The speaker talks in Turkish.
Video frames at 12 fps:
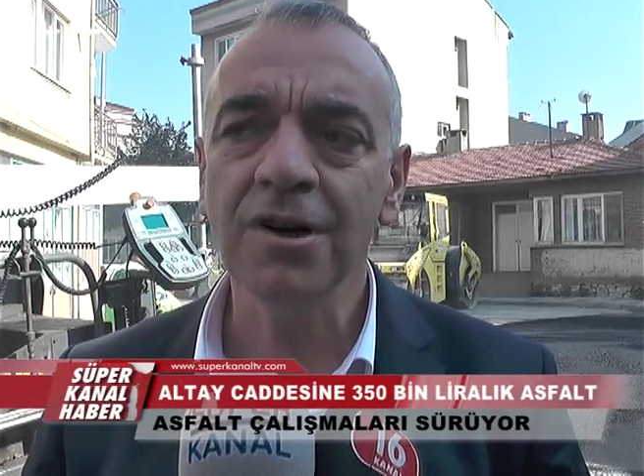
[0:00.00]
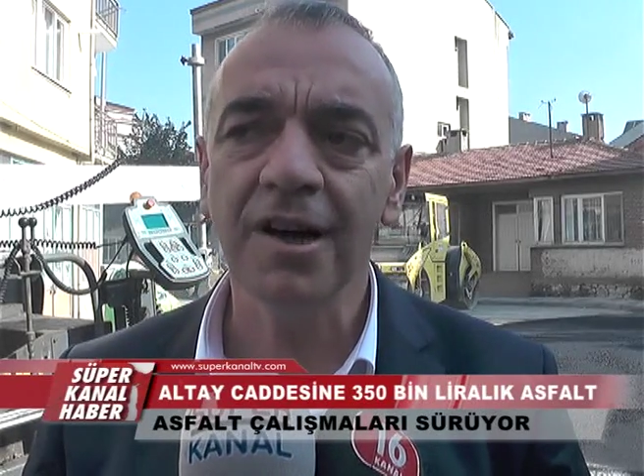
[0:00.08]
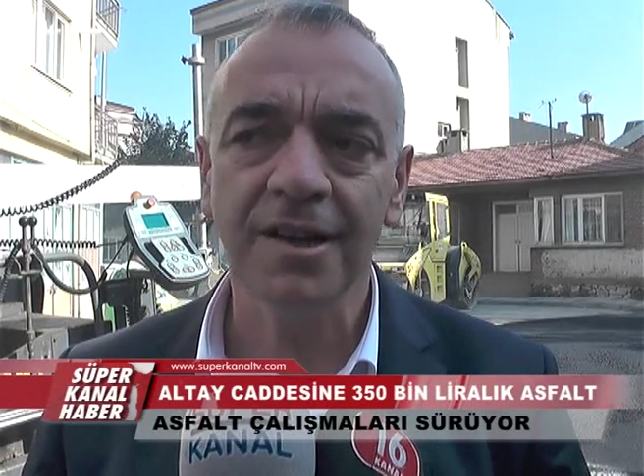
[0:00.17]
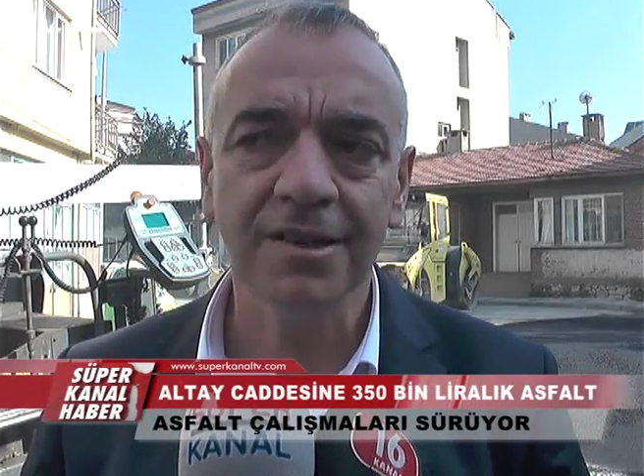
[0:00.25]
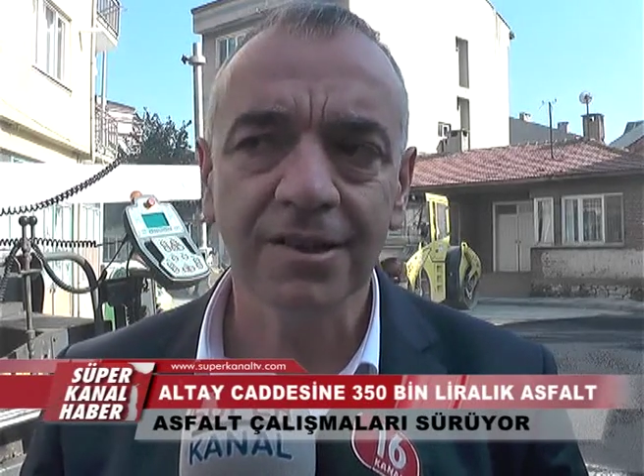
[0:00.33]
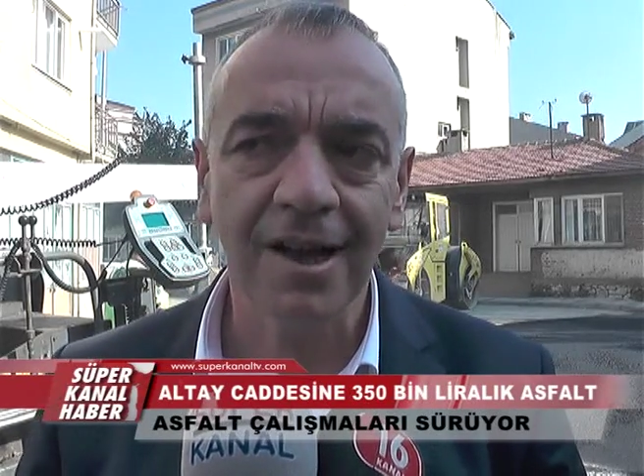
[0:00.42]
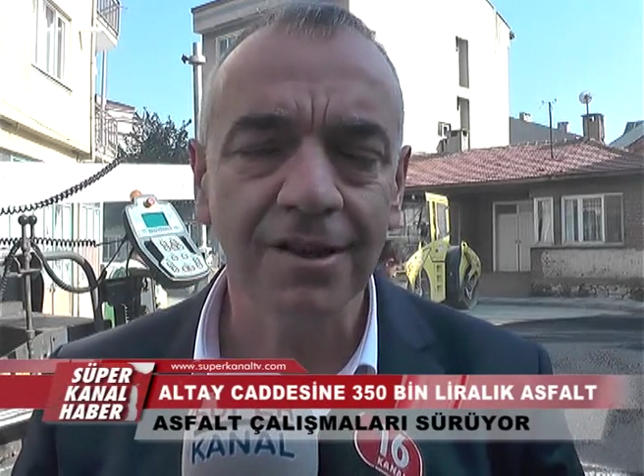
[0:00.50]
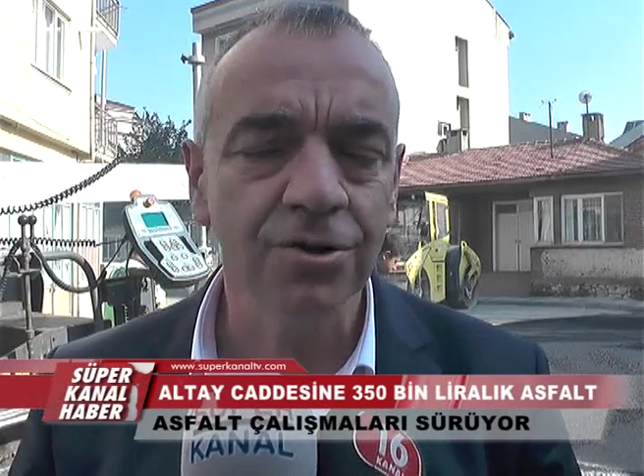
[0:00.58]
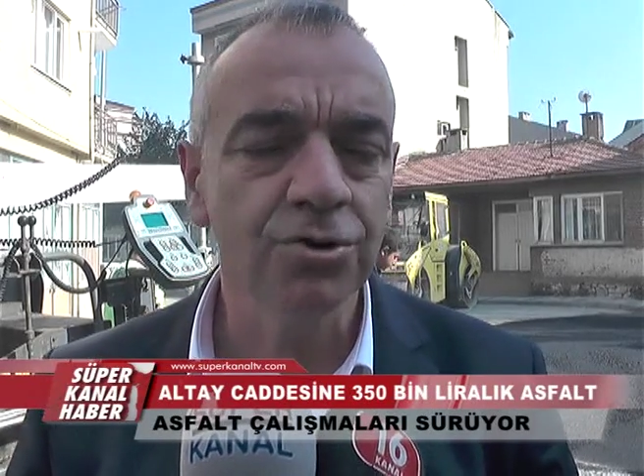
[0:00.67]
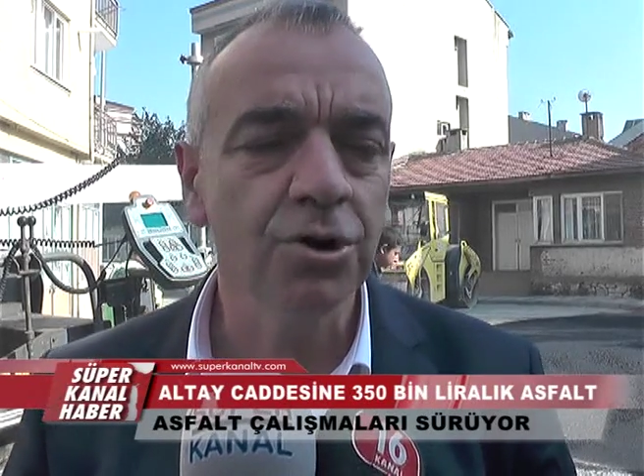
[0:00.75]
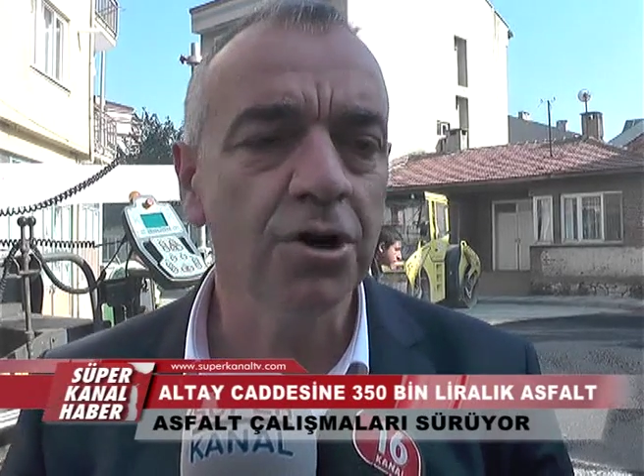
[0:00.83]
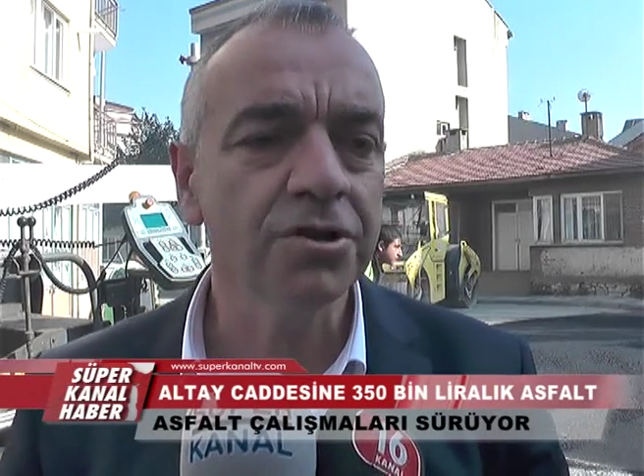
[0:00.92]
kat
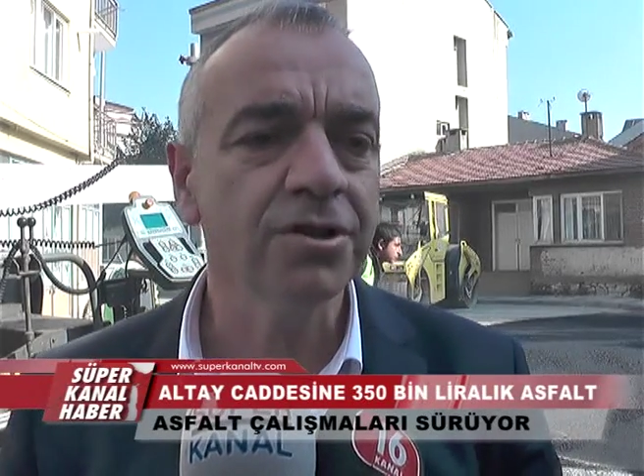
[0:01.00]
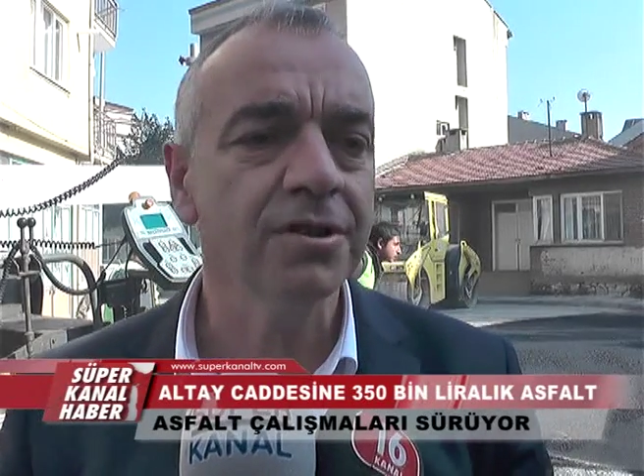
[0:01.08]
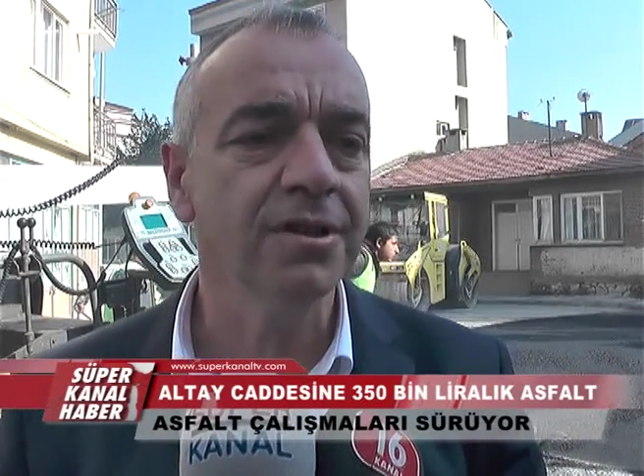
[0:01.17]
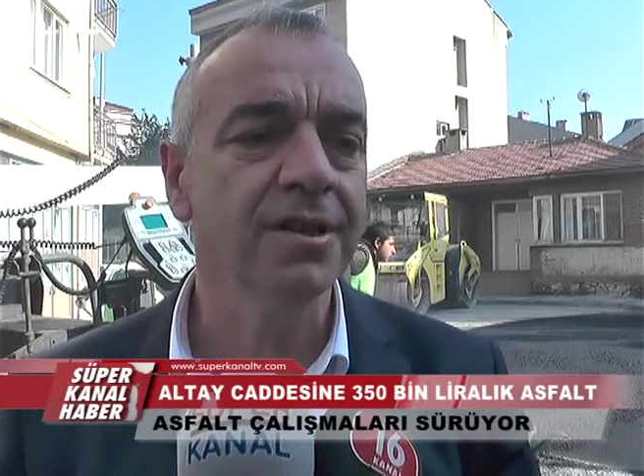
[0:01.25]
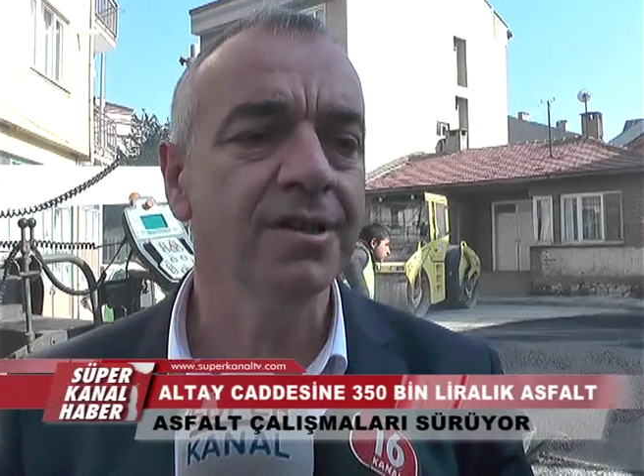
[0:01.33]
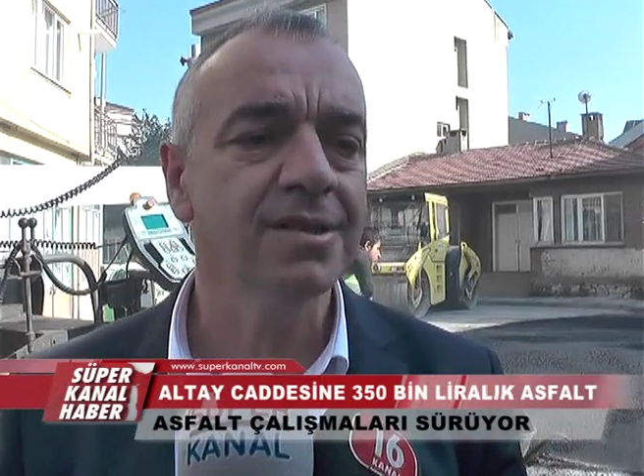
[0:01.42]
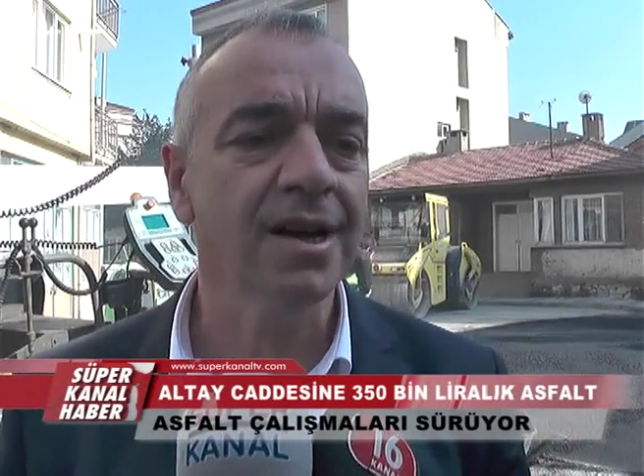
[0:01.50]
yani 4 e,